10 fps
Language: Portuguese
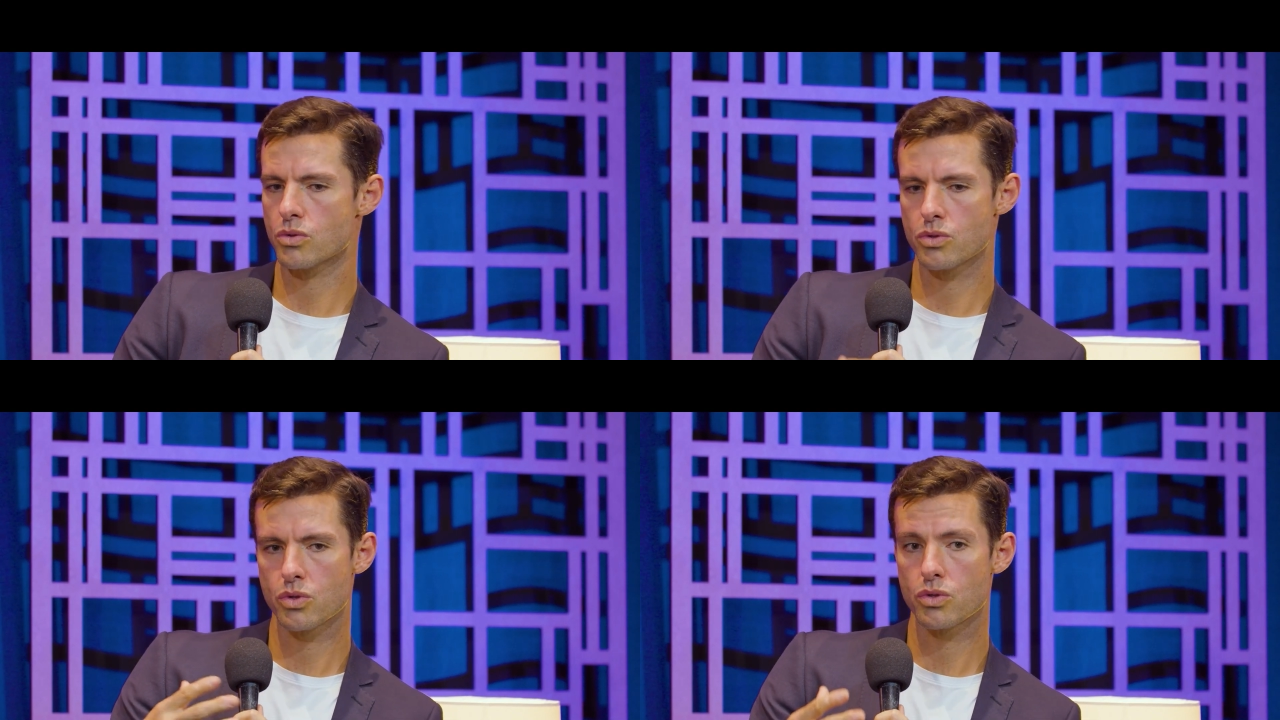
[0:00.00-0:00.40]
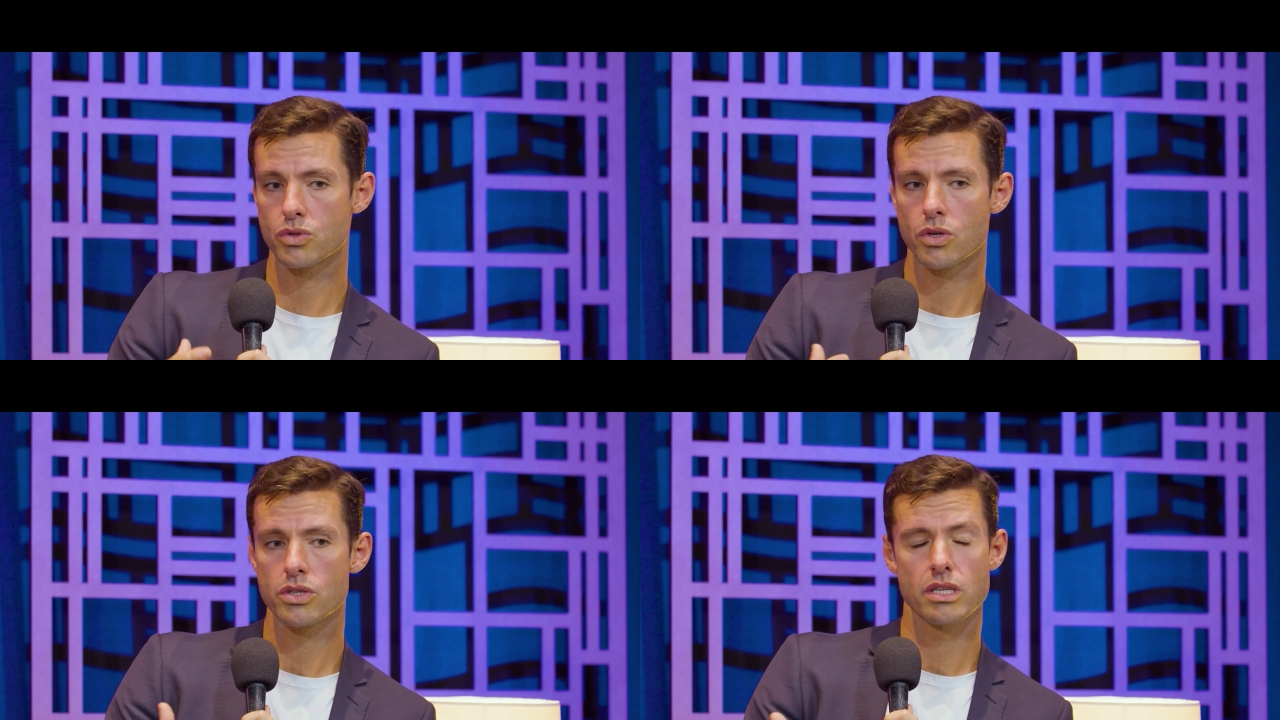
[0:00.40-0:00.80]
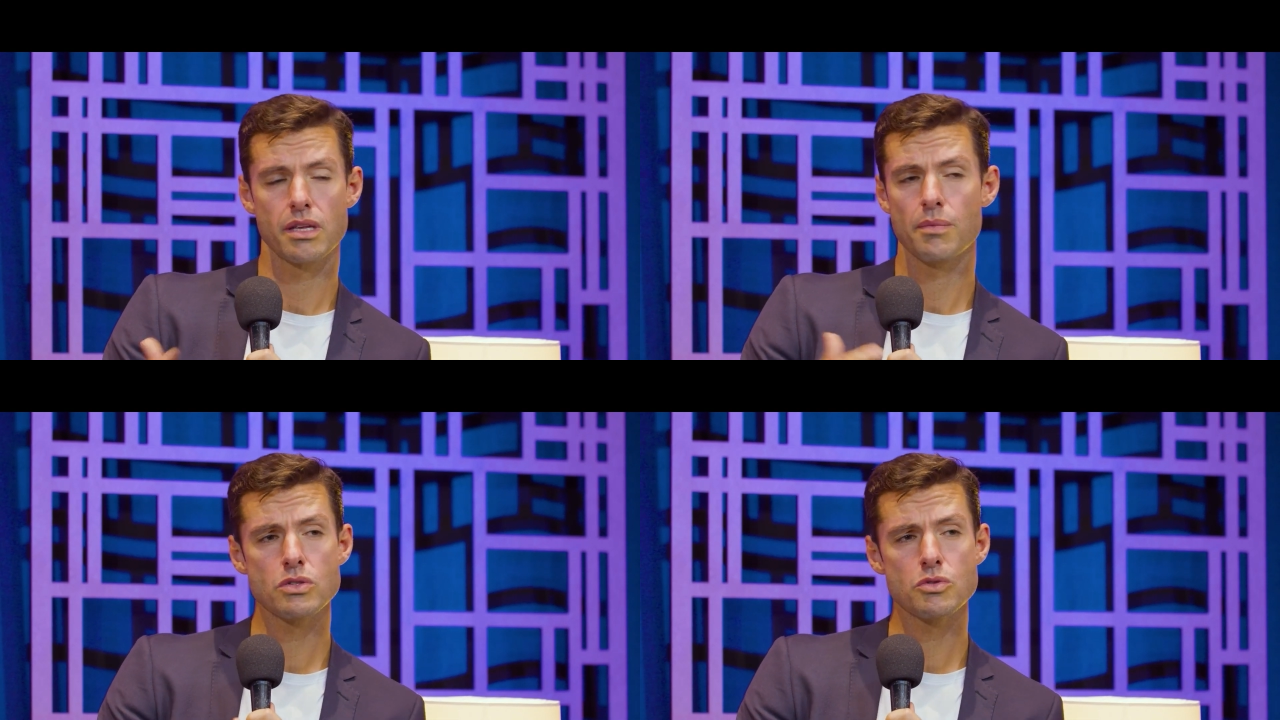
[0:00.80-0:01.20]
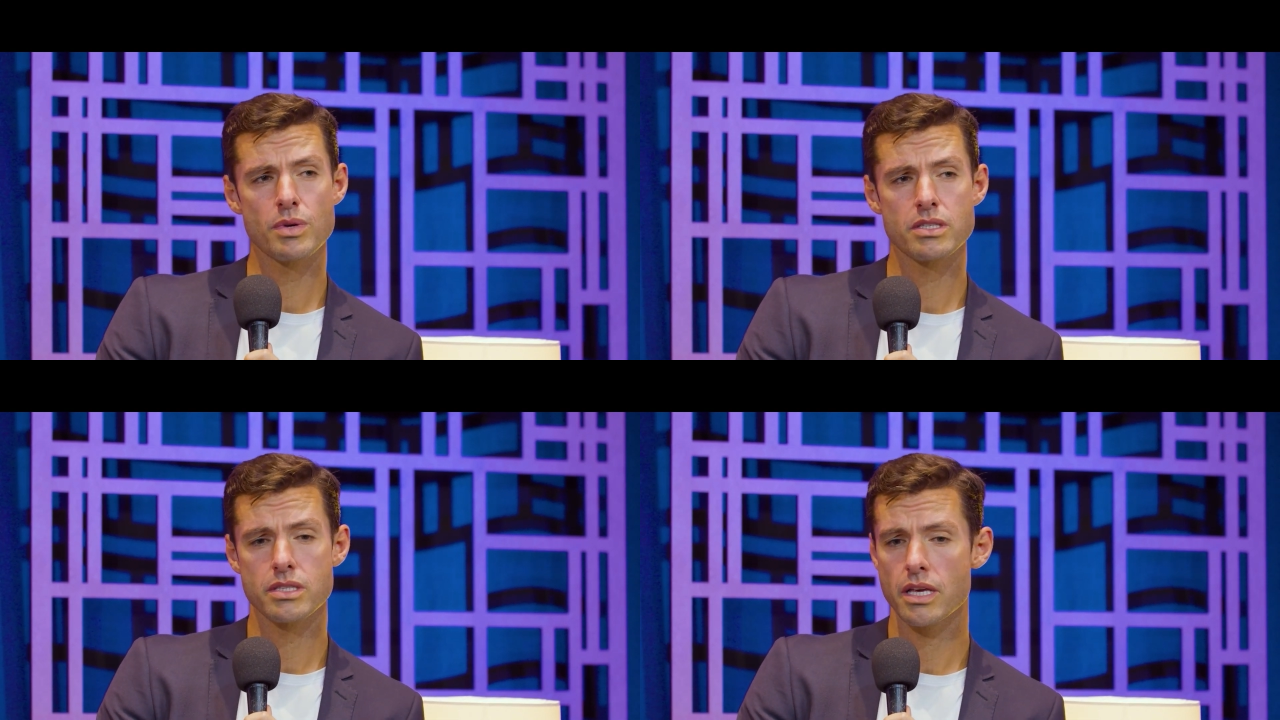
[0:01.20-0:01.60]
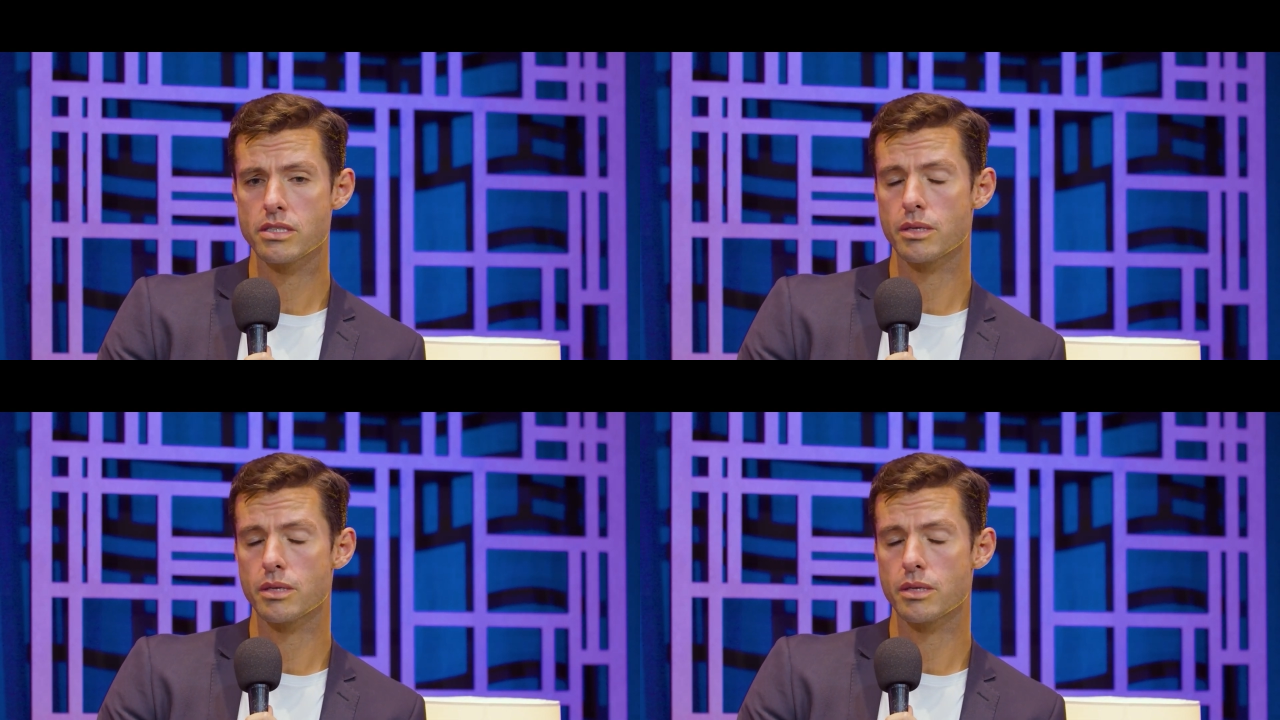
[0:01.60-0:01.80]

os cirurgiões e até mesmo os pacientes